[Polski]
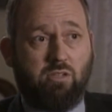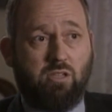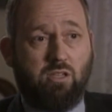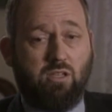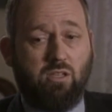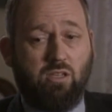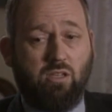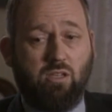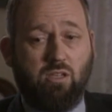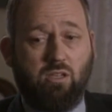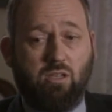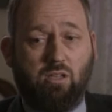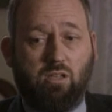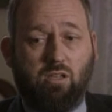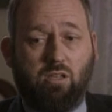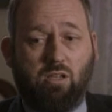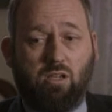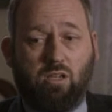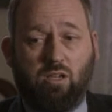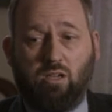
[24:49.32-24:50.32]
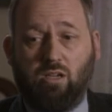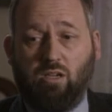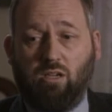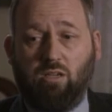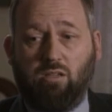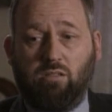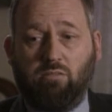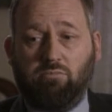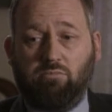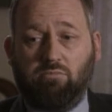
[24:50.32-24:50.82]
bowiem w pierwszym wieku
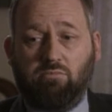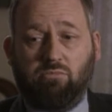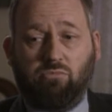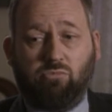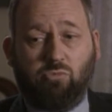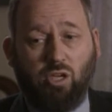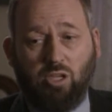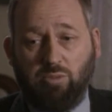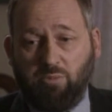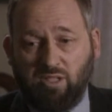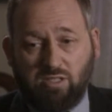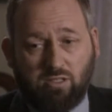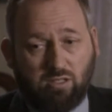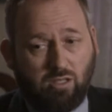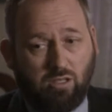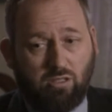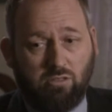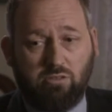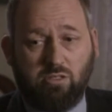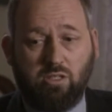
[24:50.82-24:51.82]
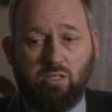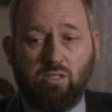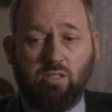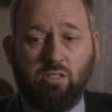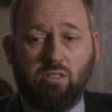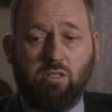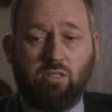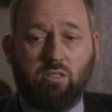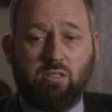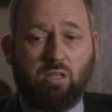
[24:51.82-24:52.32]
um, naszej ery żołnierze
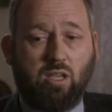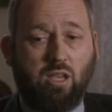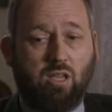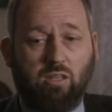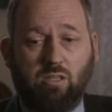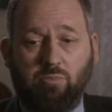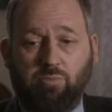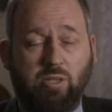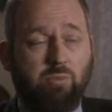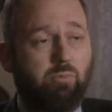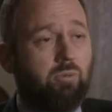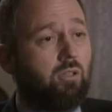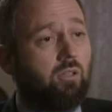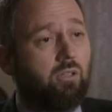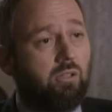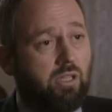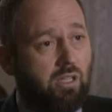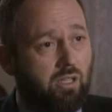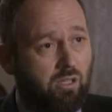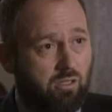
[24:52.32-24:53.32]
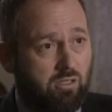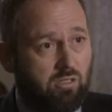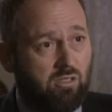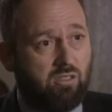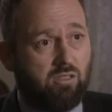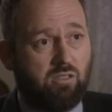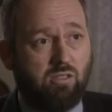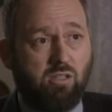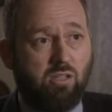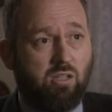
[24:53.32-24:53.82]
rzymscy i ludzie
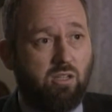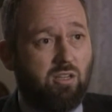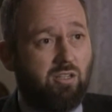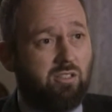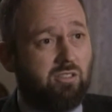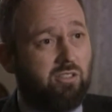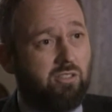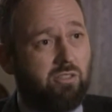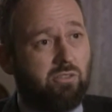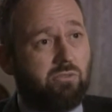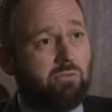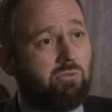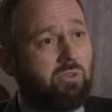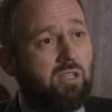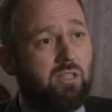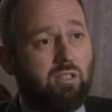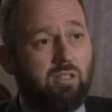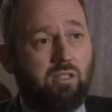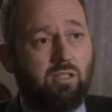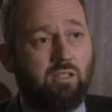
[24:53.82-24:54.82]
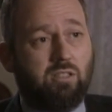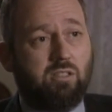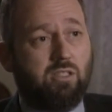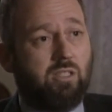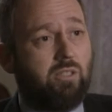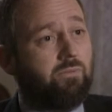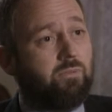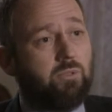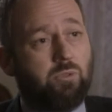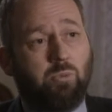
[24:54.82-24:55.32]
patrzący na to nie zdawali
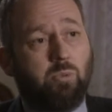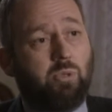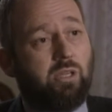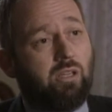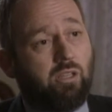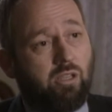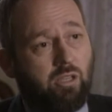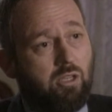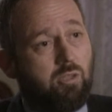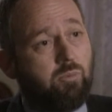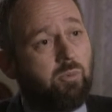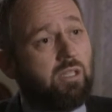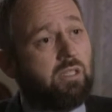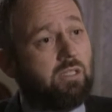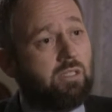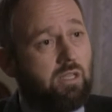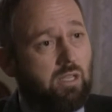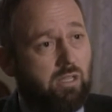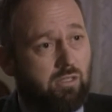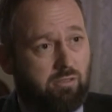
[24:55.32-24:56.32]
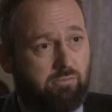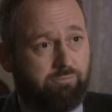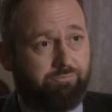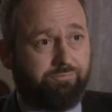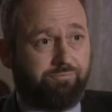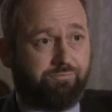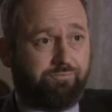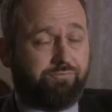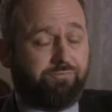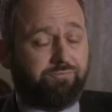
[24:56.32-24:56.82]
sobie sprawy, że jest
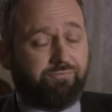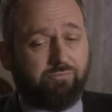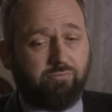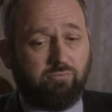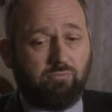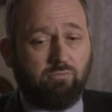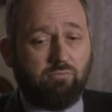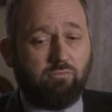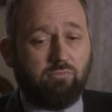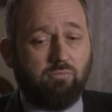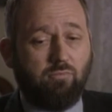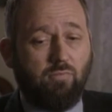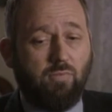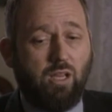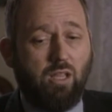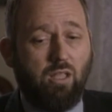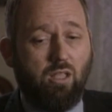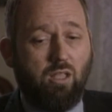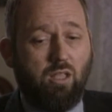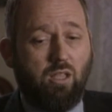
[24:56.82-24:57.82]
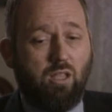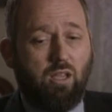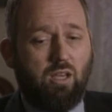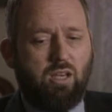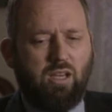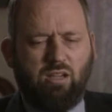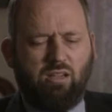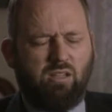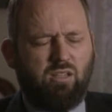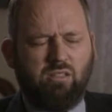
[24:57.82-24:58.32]
to jakiś rodzaj śmierci
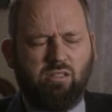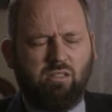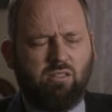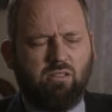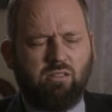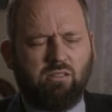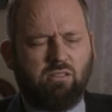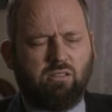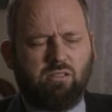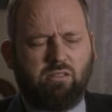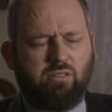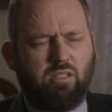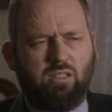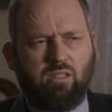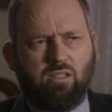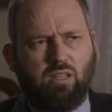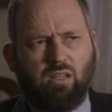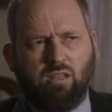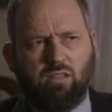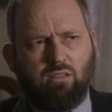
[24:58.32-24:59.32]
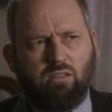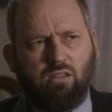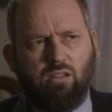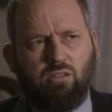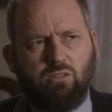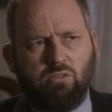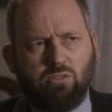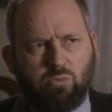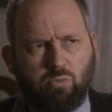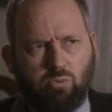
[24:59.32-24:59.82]
klinicznej. Nie sądzę,
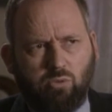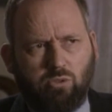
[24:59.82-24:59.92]
że to